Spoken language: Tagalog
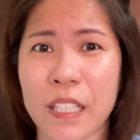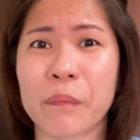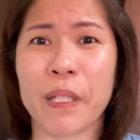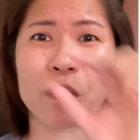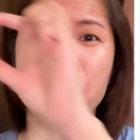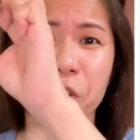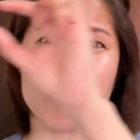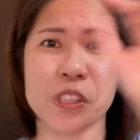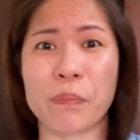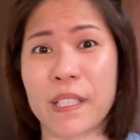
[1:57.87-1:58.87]
at merong
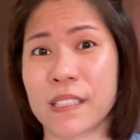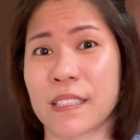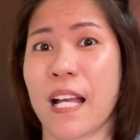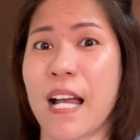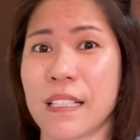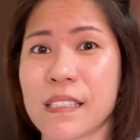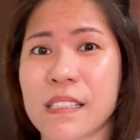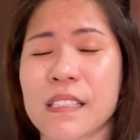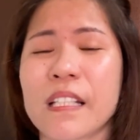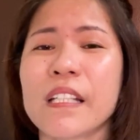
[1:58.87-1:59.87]
search bar sa
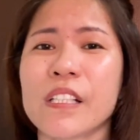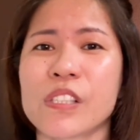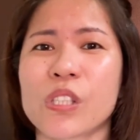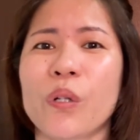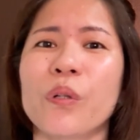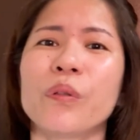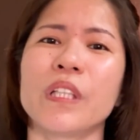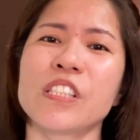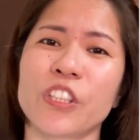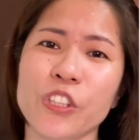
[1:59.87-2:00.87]
taas So,
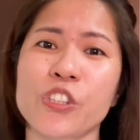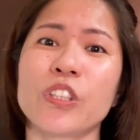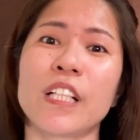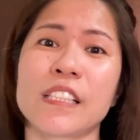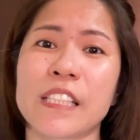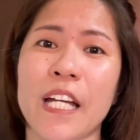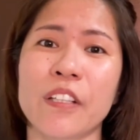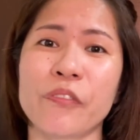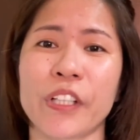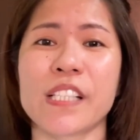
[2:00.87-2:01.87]
i-search nyo lang
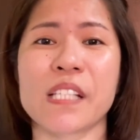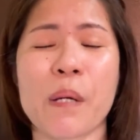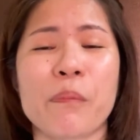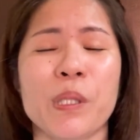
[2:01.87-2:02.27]
dyan. For example,